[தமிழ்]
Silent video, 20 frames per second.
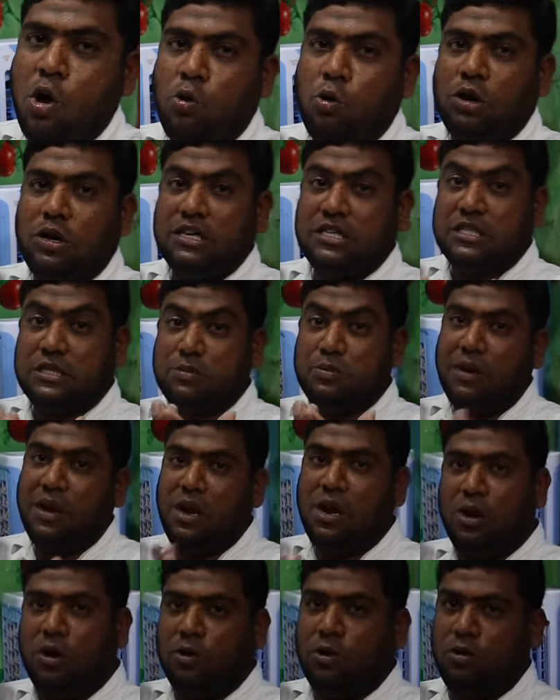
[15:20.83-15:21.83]
உங்களுக்கு
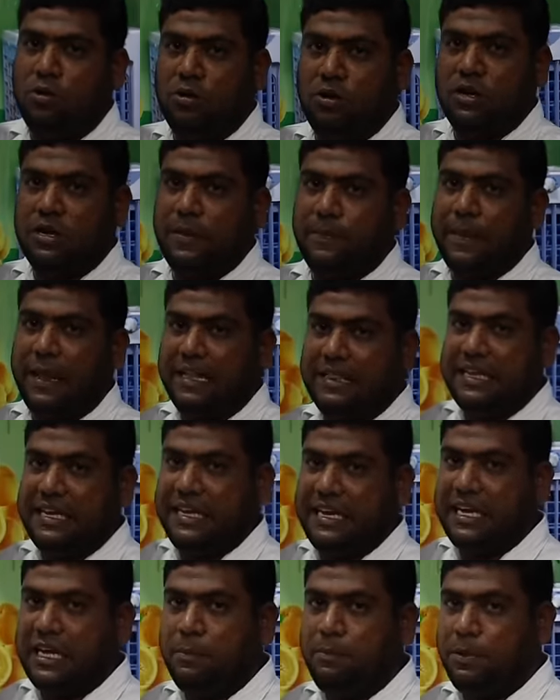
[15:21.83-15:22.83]
ஸ்மெல் வரும் உங்களுக்கு அந்த
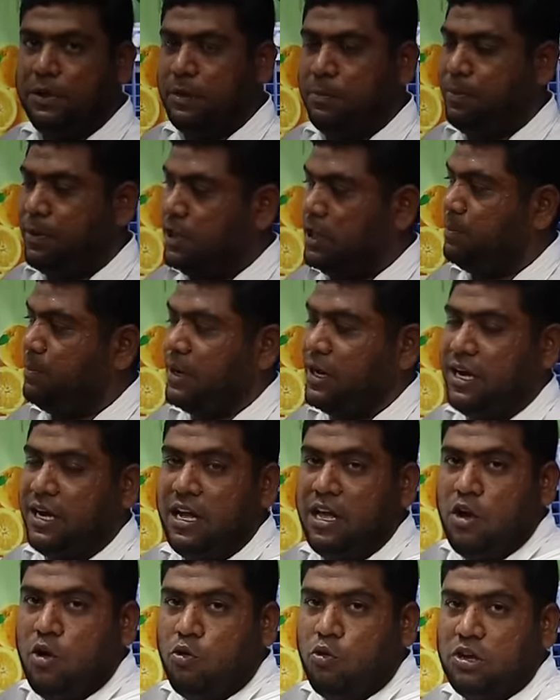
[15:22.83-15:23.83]
ஈரப்பத பதப்பட
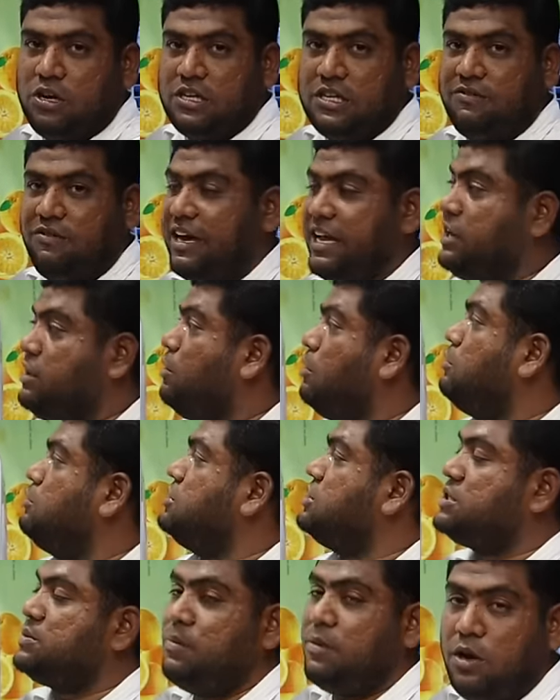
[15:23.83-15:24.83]
உங்களுக்கு வைக்கோல்
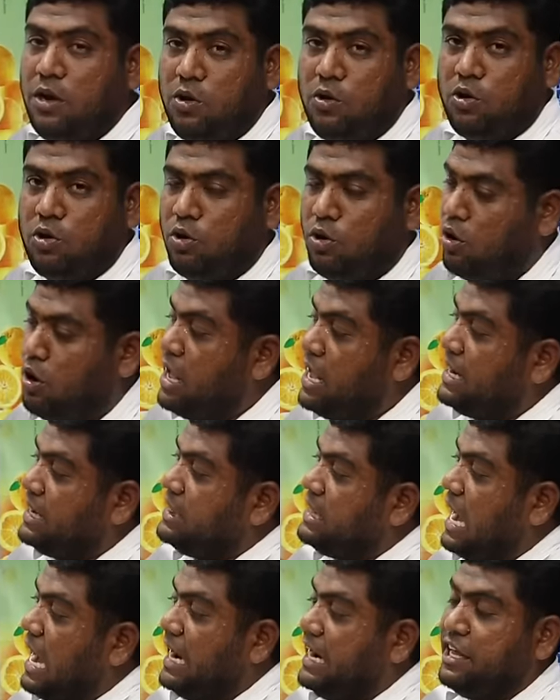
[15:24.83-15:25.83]
வந்து ஸ்மெல் வரும்
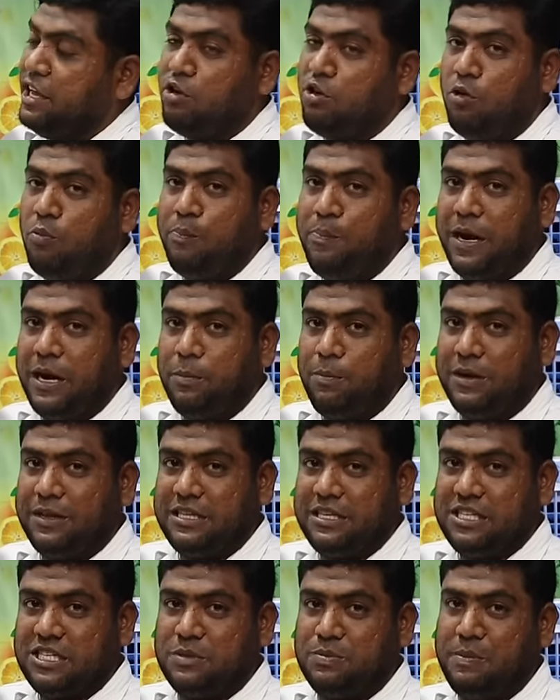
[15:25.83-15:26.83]
இந்த ஹனிகோம் பேடு
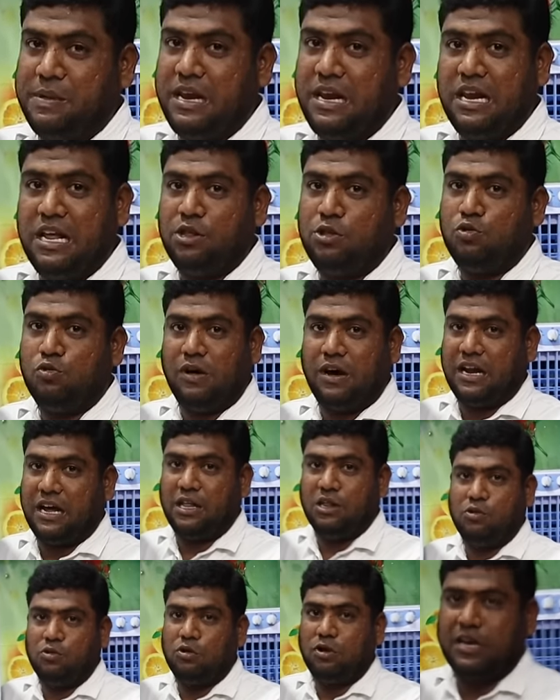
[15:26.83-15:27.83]
பாத்தீங்கன்னா ஸ்மெல் எதுவும்
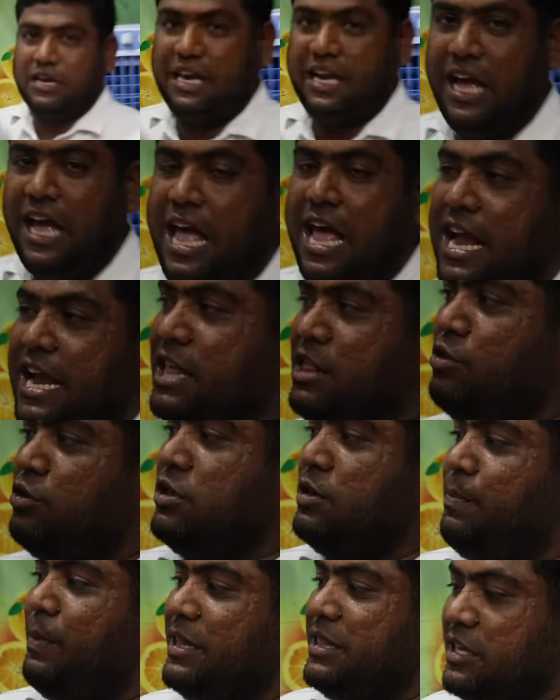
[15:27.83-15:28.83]
வராது உங்களுக்கு இது
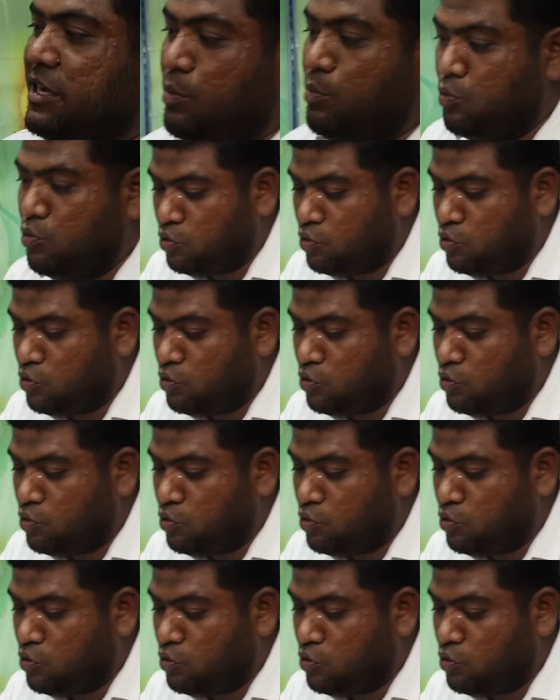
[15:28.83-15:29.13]
வந்து பாத்தீங்கன்னா